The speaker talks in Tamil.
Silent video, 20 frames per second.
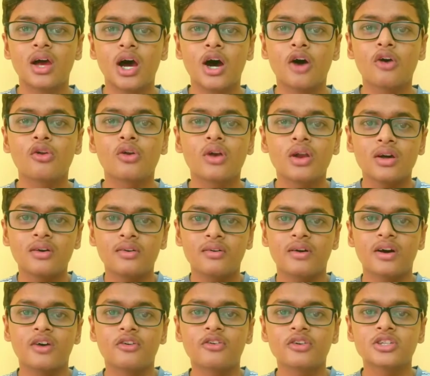அவங்களோட
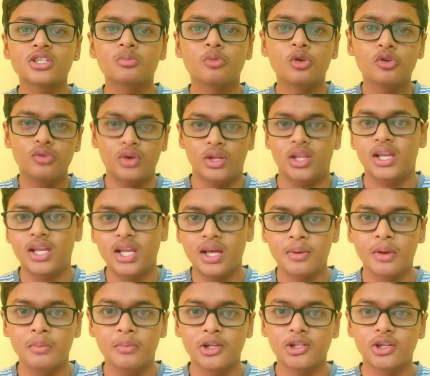அவங்க வச்ச முன்வாதம் என்ன
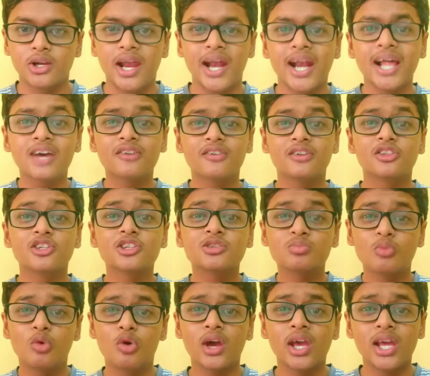அப்படின்னு பார்த்தோம்னா எனக்கு வந்து
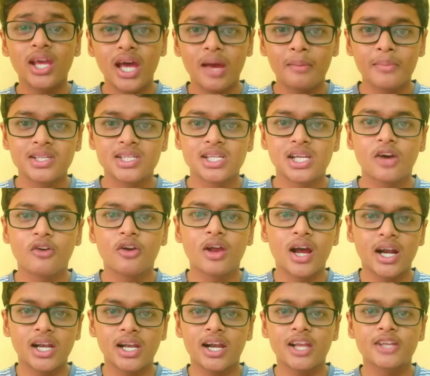ஸ்மோக்கிங் ஹேபிட்ஸ்
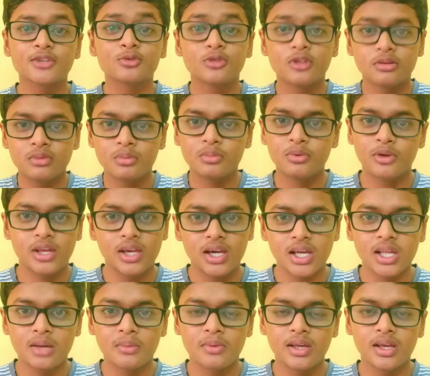இருக்கவங்களை கண்டாலே சுத்தமாக
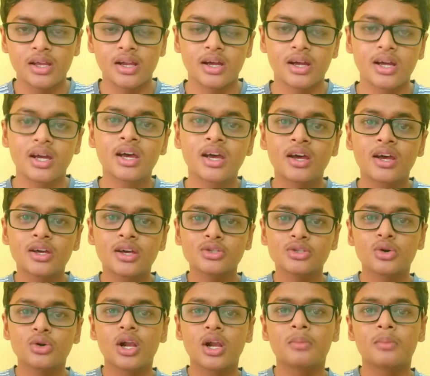பிடிக்காது அப்படிங்கிறாங்க
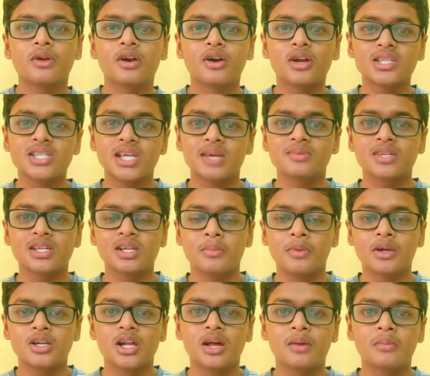ஸோ நம்மளோட ஜேம்ஸ் என்ன
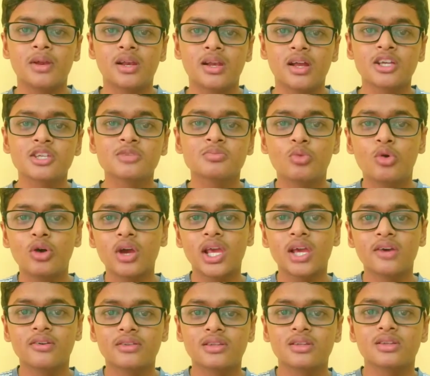பண்ணுறா அப்படின்னா
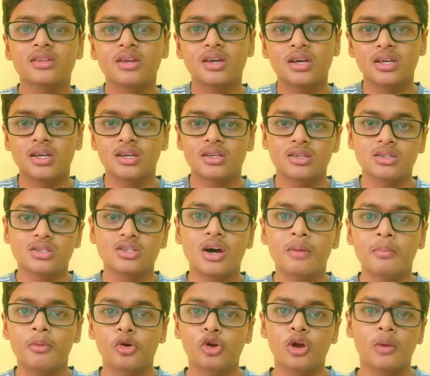ஸ்மோக்கிங் வந்து
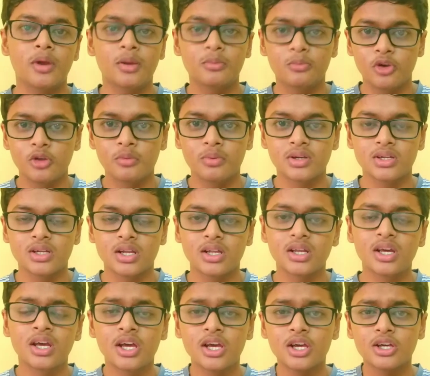ஸ்டாப் பண்ணும் அப்படின்னு முடிவு
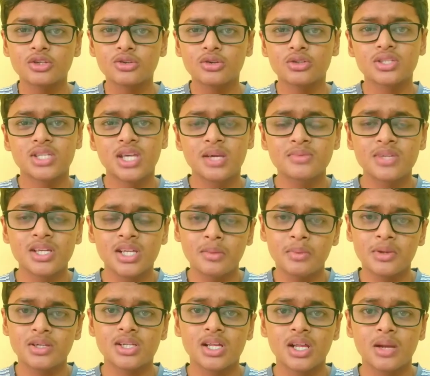பண்ணுறாரு ஸோ ஜேம்ஸ்
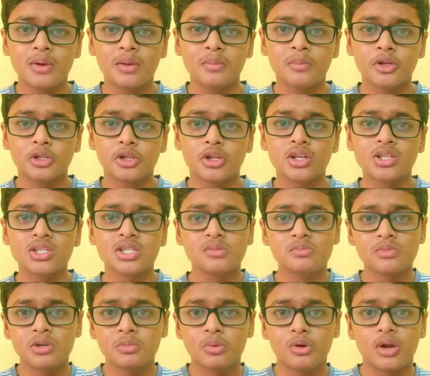என்ன பண்ணுறாரு அப்படின்னு பார்த்தோம்னா
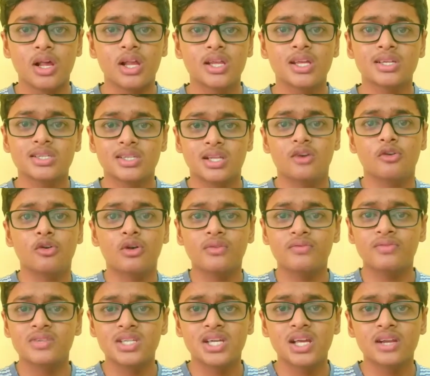ஜிம்முக்கு போகிறாரு எஸ்
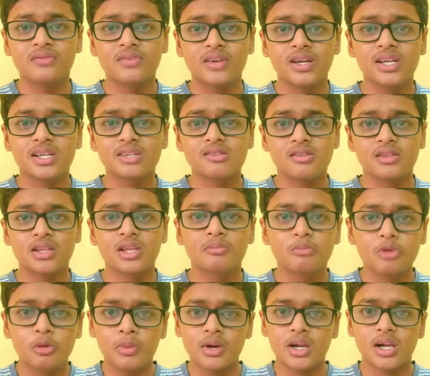அவரோட ஃபிசிக்கல் ஃபிட்னஸ் வந்து
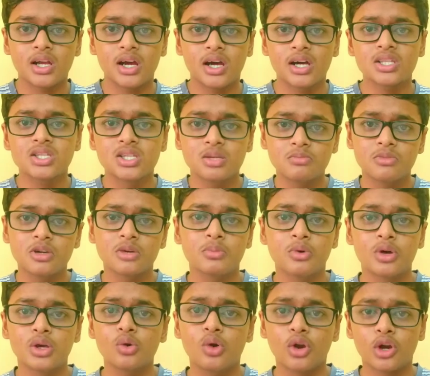இம்ப்ரூவ் பண்ணுறதுக்காக
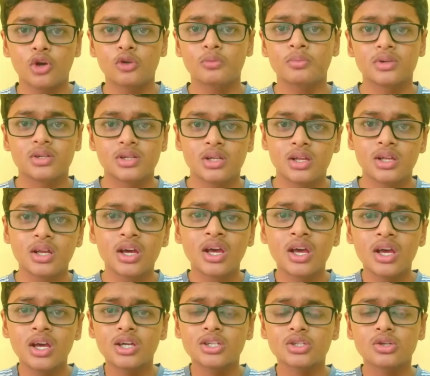ஜிம்முக்கு போய் ஒர்க் அவுட் பண்ணுறாரு
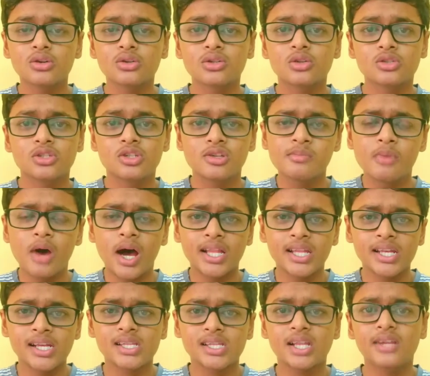ஸோ ஜிம்
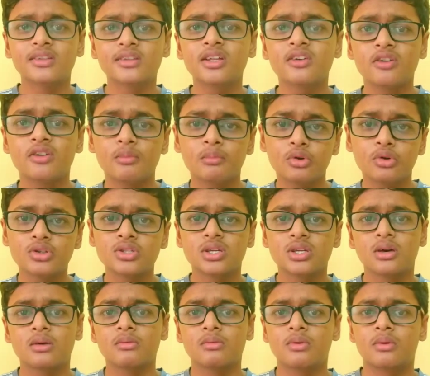அதே நேரத்தில் வந்து அவர்
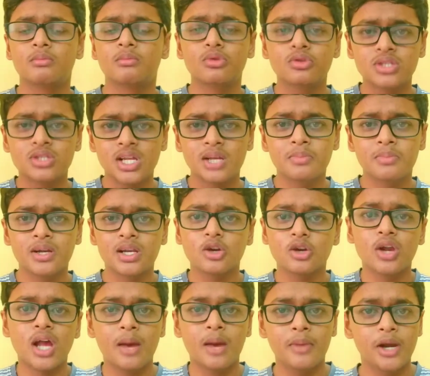புக்ஸ் புக்ஸ் ரீட்
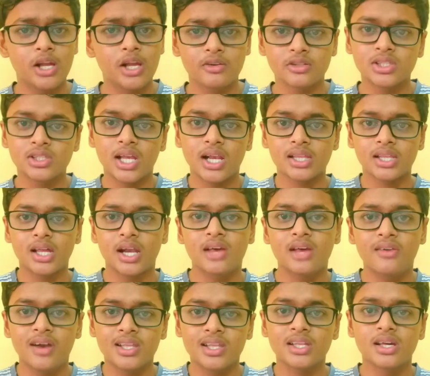பண்ணுற ஒரு ஹேபிட்டே வந்து தனக்கு
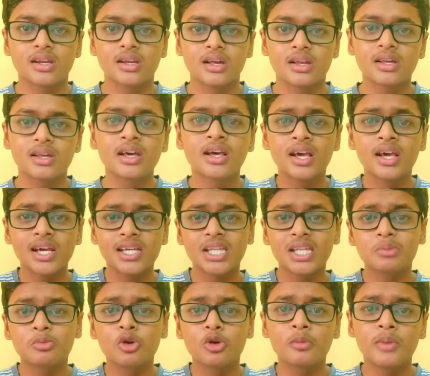தனியாக வளர்த்துக்கிறாரு
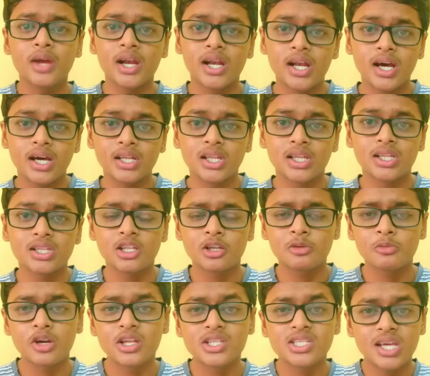இதன் மூலமாக என்ன ஆகுது
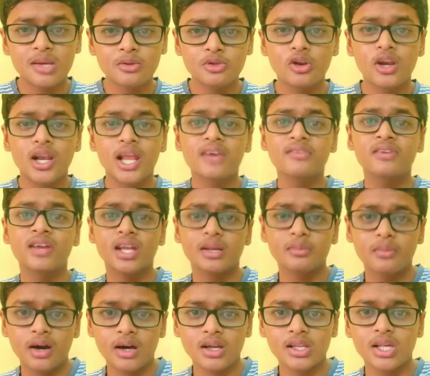இது மூலம் ஜேம்ஸோட லைஃப்
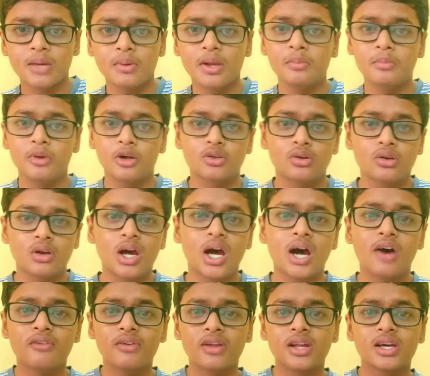என்ன மாறுது அப்படின்னு பார்த்தோம்னா
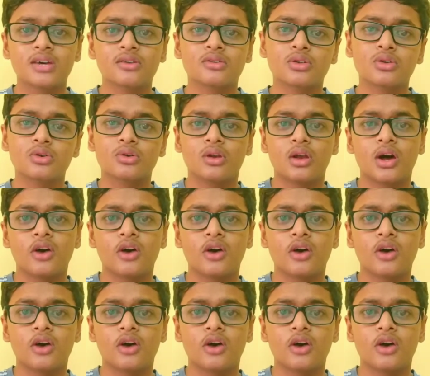அவருக்கு வந்து ஒரு